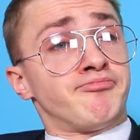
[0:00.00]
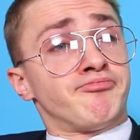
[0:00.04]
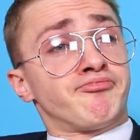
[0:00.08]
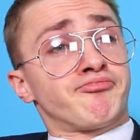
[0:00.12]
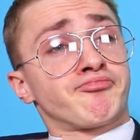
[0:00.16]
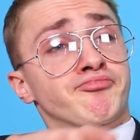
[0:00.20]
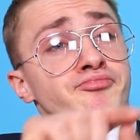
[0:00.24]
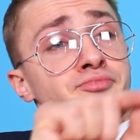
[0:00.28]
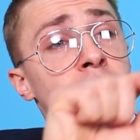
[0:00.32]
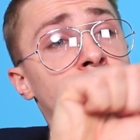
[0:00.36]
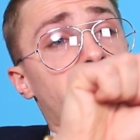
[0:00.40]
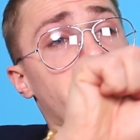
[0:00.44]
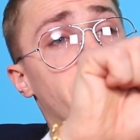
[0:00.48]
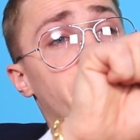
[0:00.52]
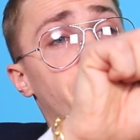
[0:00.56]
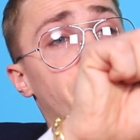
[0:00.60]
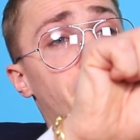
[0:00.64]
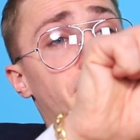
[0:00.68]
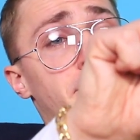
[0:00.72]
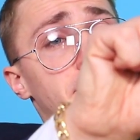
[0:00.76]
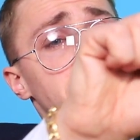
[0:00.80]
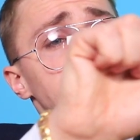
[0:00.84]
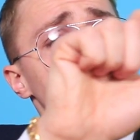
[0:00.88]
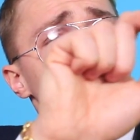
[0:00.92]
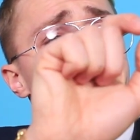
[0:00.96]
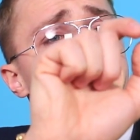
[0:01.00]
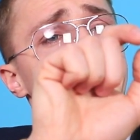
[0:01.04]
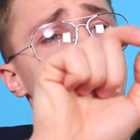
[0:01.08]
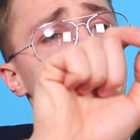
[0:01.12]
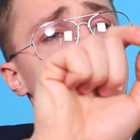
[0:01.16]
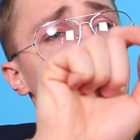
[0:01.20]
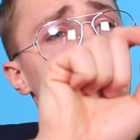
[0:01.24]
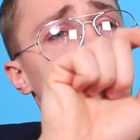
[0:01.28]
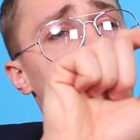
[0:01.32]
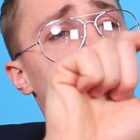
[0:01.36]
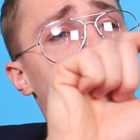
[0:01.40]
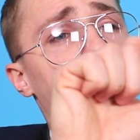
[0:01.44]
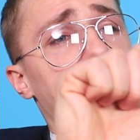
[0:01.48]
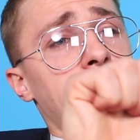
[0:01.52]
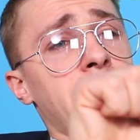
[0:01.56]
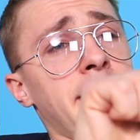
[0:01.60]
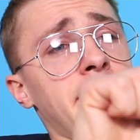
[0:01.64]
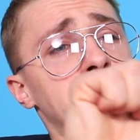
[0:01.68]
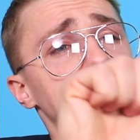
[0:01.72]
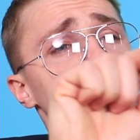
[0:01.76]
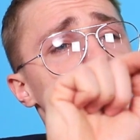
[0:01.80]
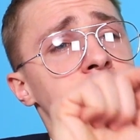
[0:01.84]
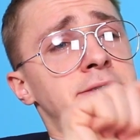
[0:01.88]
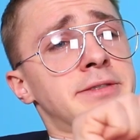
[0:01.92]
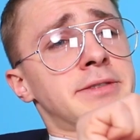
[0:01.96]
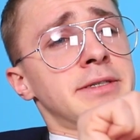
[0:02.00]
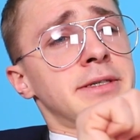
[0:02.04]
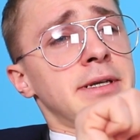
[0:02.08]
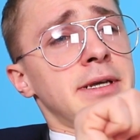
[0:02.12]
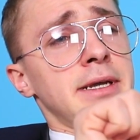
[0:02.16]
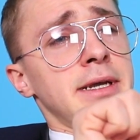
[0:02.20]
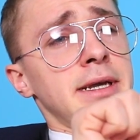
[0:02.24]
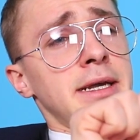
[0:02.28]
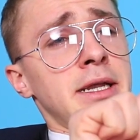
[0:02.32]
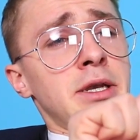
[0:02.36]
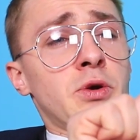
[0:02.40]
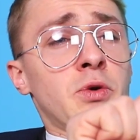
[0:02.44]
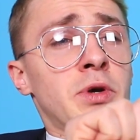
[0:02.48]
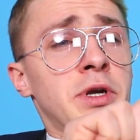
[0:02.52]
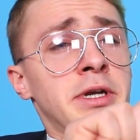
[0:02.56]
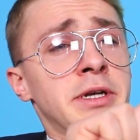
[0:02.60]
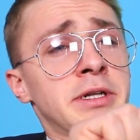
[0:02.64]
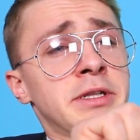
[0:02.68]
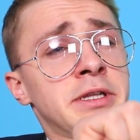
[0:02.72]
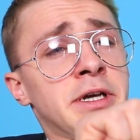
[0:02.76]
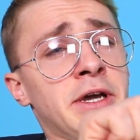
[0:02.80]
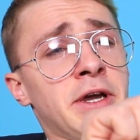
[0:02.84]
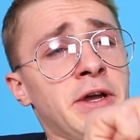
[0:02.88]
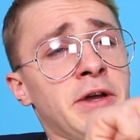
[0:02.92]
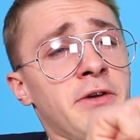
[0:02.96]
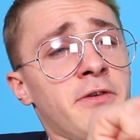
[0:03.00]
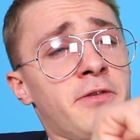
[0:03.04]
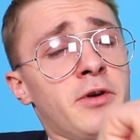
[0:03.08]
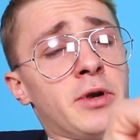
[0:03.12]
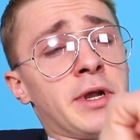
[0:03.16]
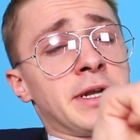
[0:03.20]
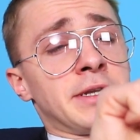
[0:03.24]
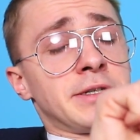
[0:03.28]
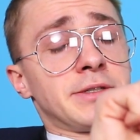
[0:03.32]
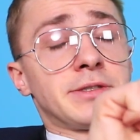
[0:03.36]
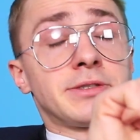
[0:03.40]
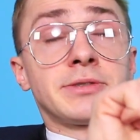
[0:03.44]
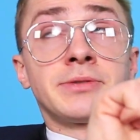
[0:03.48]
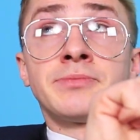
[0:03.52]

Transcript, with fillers: w komforcie, a droga technologia zajmie się obowiązkami.